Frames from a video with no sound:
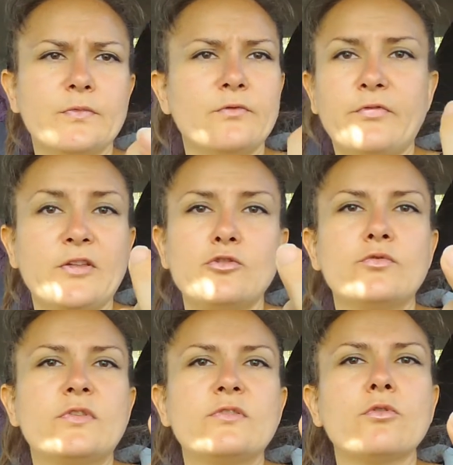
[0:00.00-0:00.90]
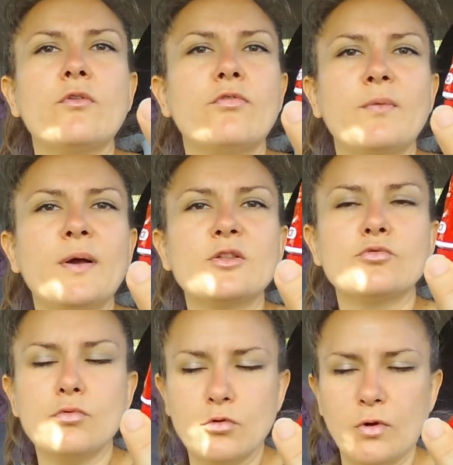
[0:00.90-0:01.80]
enfin, j'utilise trois fois par
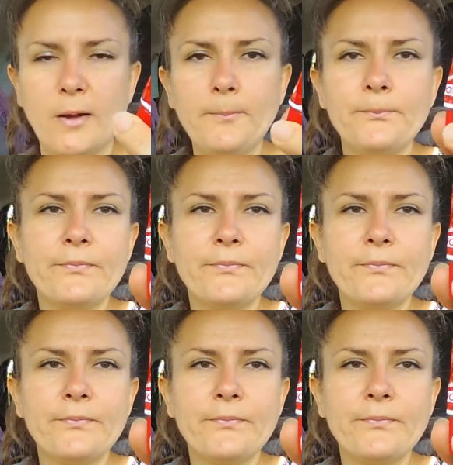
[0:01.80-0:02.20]
jour, quoi.